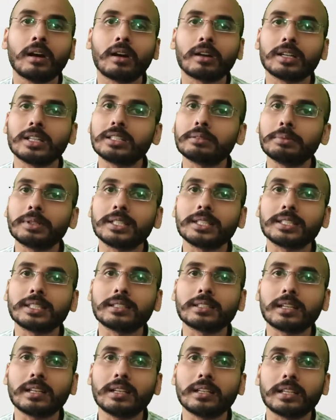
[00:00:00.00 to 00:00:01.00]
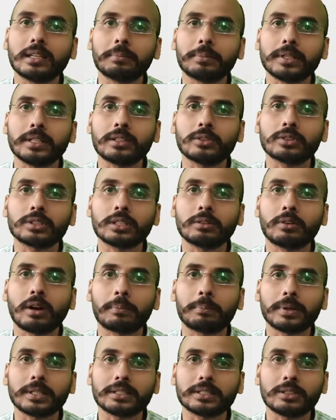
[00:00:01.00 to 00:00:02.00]
और इस मेडिसिन के लेने पे ये उसे
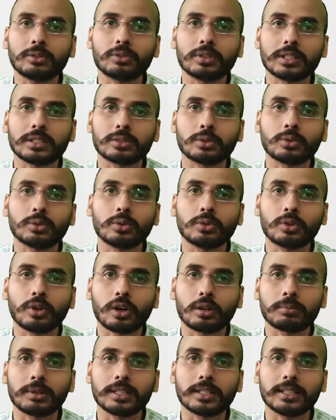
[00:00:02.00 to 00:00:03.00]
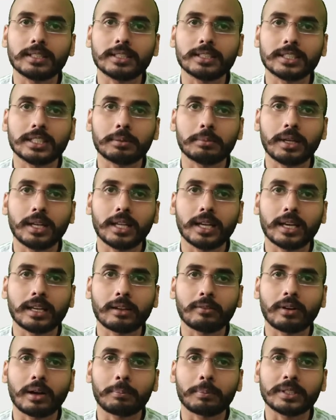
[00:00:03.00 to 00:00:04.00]
वापस से उन नसों को नॉर्मल कंडीशन में ले
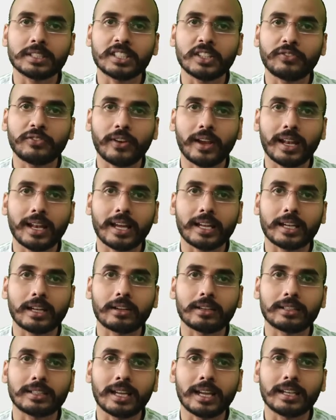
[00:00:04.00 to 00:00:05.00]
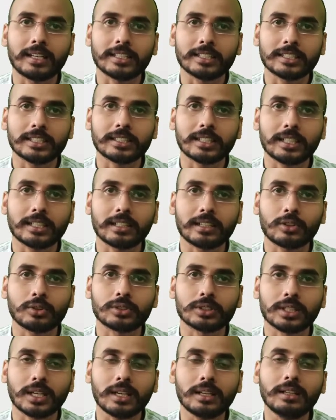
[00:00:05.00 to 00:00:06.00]
आना वापस से फैलाना डायलेशन करना
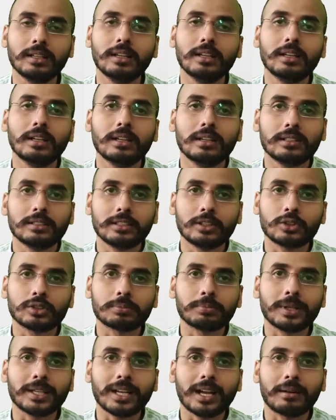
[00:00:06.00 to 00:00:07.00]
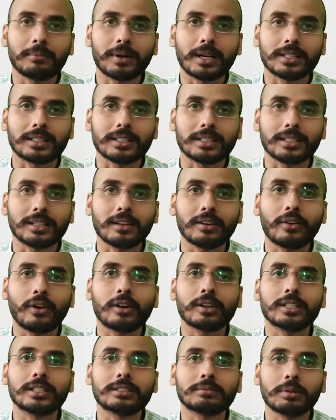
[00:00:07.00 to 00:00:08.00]
उसका ये उसमें काम आती है
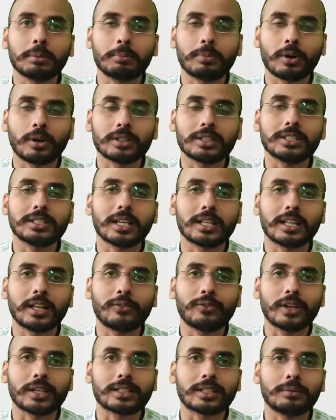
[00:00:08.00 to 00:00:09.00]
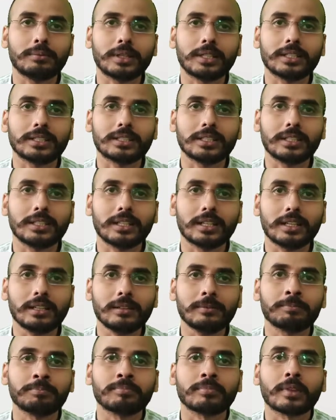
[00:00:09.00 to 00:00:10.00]
और इस पर बहुत ही ज़्यादा इफेक्टिव मेडिसिन है
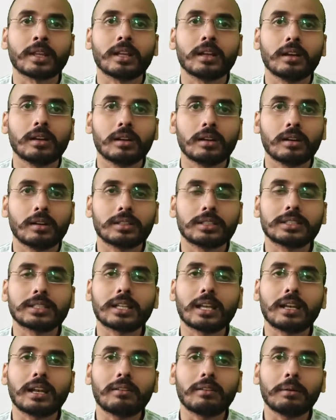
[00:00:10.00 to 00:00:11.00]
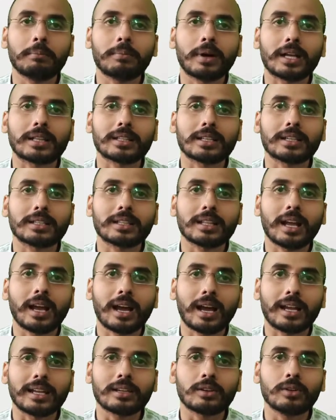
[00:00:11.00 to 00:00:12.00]
और इसके अलावा हम बात करते हैं
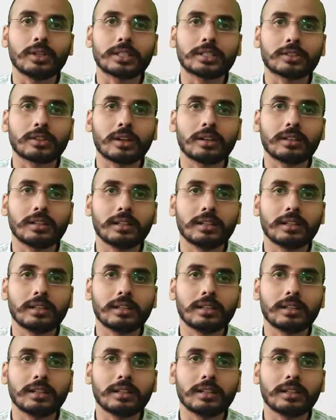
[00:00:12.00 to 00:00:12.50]
हाई कोलेस्ट्रॉल